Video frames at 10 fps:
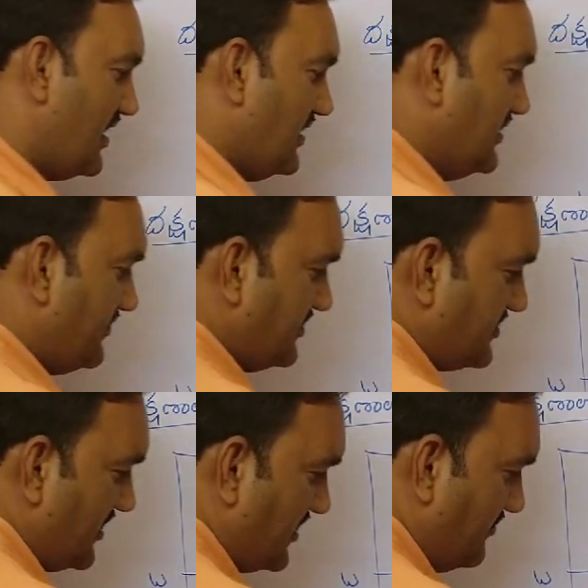ఐదవ
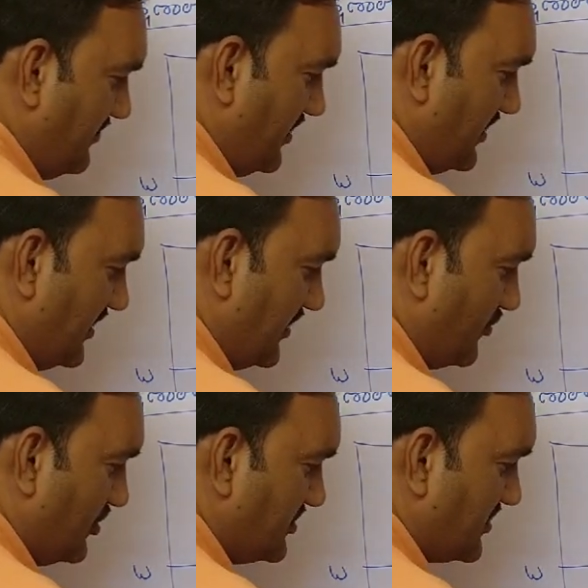స్థానం
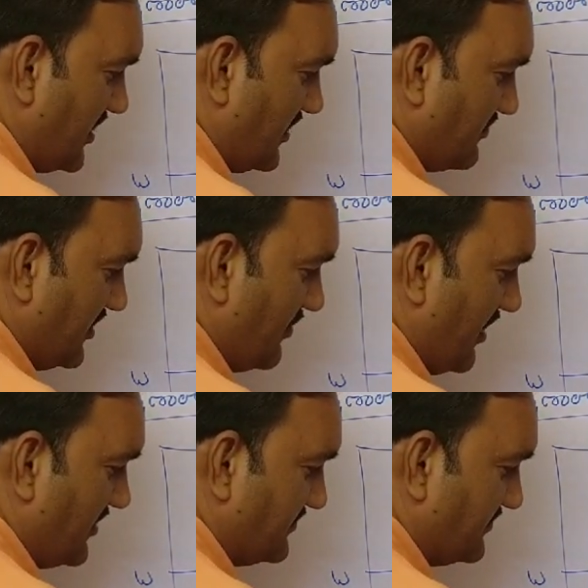యముడి స్థానం యమ